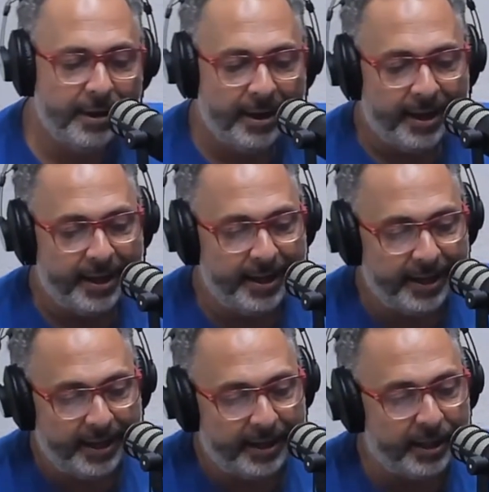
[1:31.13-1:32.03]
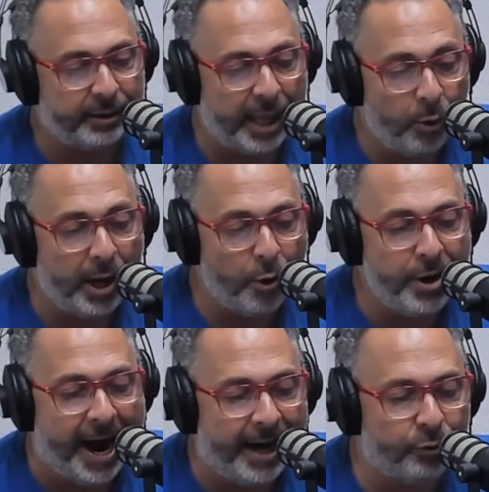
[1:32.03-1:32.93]
É. E tem o
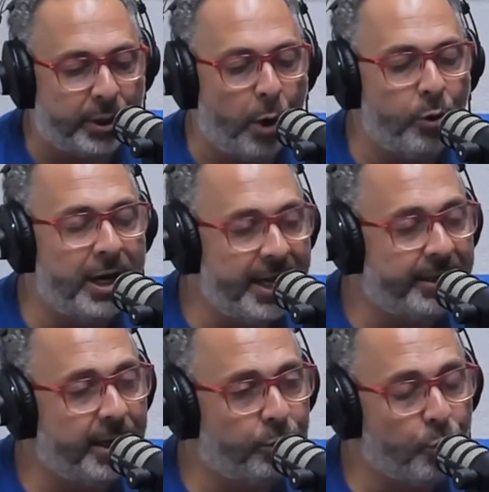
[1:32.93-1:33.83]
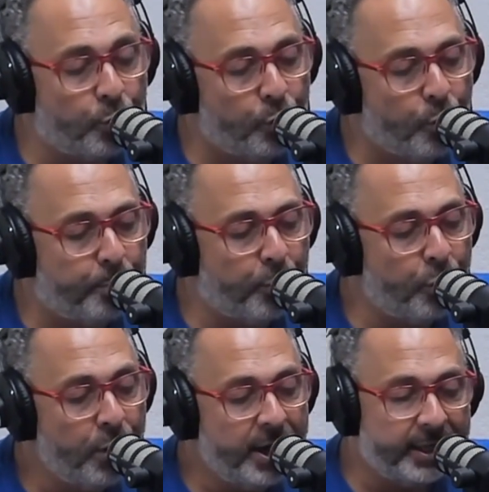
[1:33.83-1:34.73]
Leonardo, que é o líder do
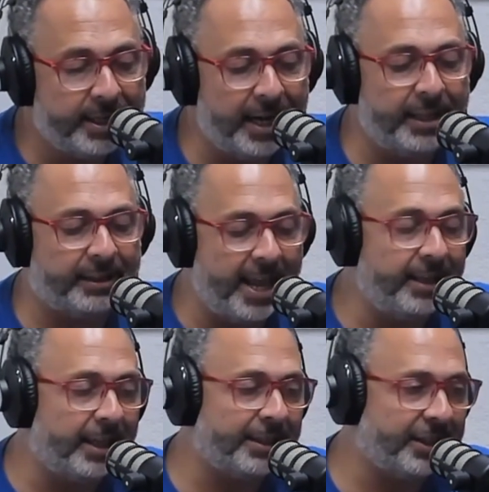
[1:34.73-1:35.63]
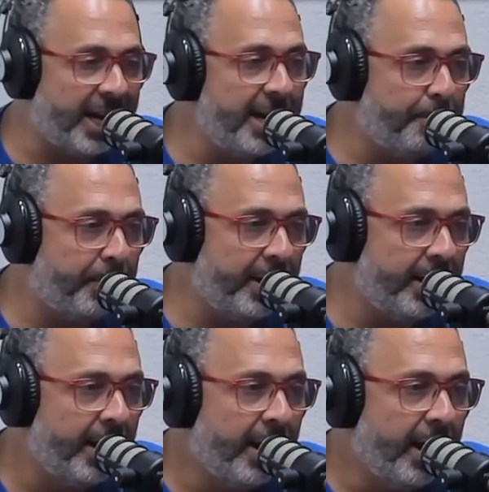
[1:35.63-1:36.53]
grupo, que ele tenta
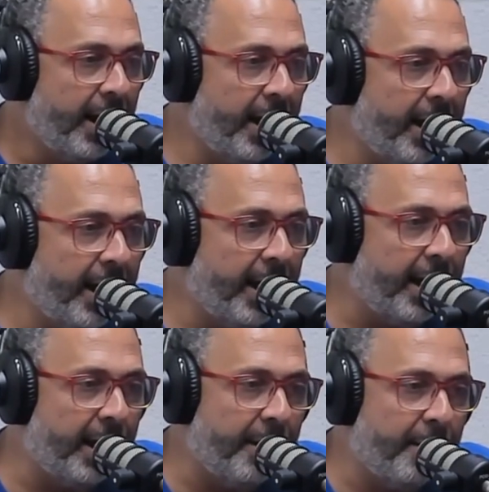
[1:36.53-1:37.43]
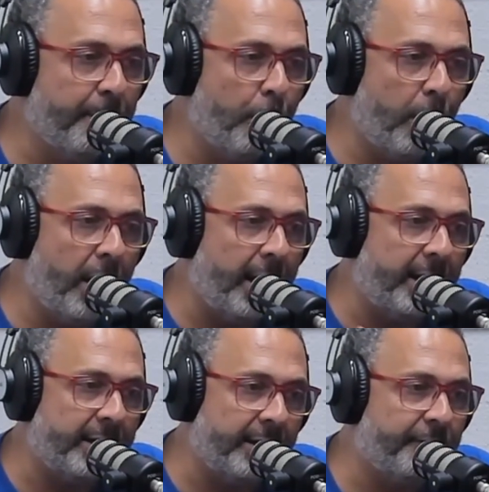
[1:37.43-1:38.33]
sempre é,
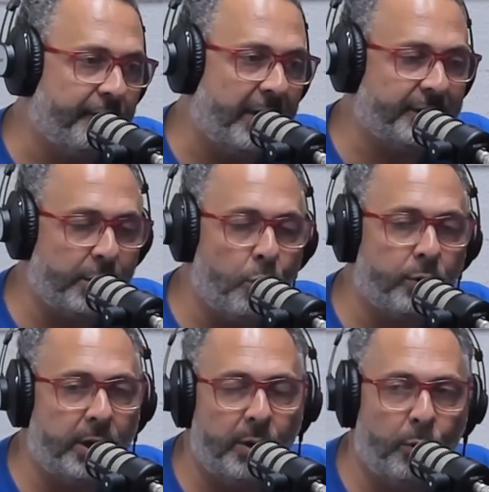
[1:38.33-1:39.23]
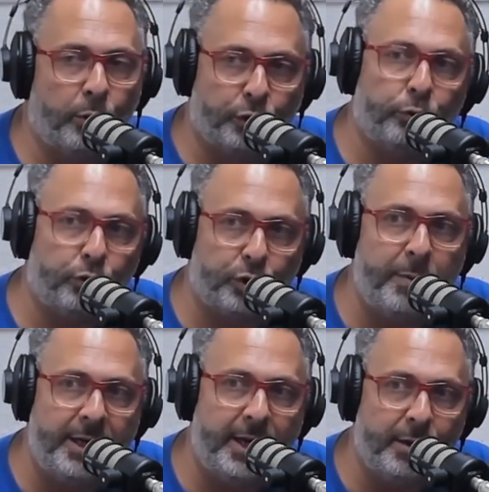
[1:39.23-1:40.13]
fazer com que os outros
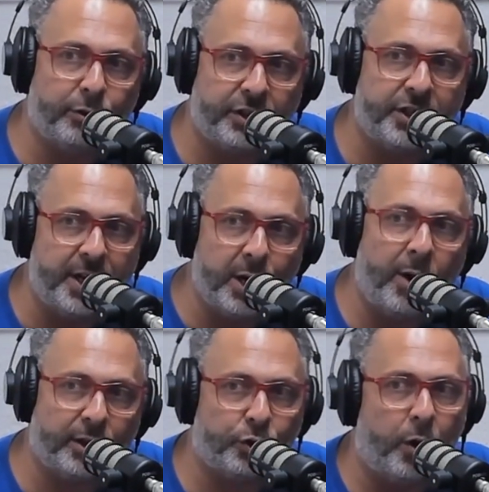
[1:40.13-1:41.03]
meninos sigam as